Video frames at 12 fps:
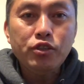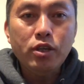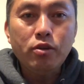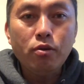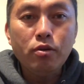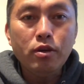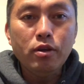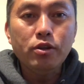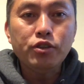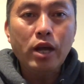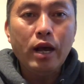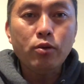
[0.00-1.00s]
bế mà xin chỉ
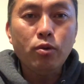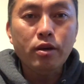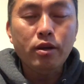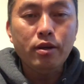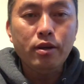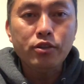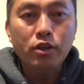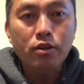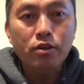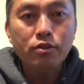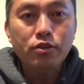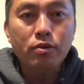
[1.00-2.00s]
đồ lửa ra đồ
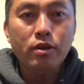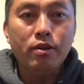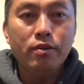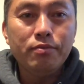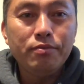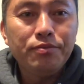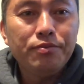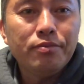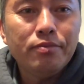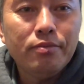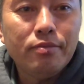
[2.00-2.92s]
nữa sẽ đồ nhau trong nữa